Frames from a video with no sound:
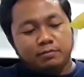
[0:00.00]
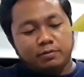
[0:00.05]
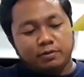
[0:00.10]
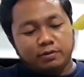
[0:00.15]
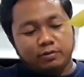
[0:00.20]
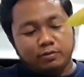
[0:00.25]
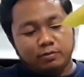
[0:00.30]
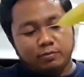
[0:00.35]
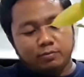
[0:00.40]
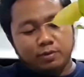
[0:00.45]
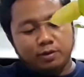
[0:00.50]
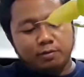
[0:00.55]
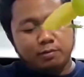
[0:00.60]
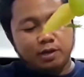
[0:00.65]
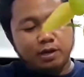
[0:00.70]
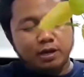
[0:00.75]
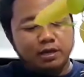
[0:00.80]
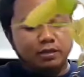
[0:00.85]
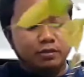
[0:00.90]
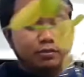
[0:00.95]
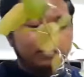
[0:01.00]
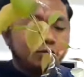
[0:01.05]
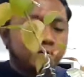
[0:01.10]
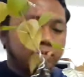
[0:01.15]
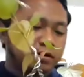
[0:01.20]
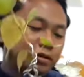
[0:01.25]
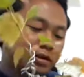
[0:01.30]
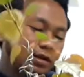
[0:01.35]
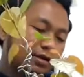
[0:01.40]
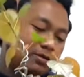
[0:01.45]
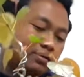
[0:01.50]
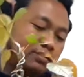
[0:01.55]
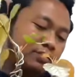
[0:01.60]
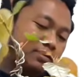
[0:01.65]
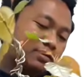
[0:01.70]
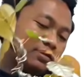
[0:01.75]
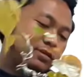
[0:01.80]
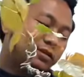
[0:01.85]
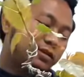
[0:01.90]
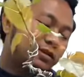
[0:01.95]
ผสมให้มันได้สูตรของเรา
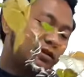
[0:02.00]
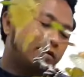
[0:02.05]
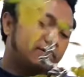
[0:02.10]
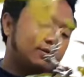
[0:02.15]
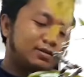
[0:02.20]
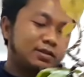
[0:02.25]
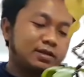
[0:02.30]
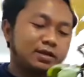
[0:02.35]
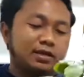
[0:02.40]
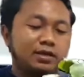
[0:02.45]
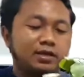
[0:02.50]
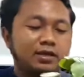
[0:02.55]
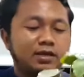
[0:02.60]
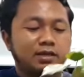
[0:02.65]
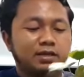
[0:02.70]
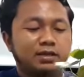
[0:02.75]
เราก็สังเก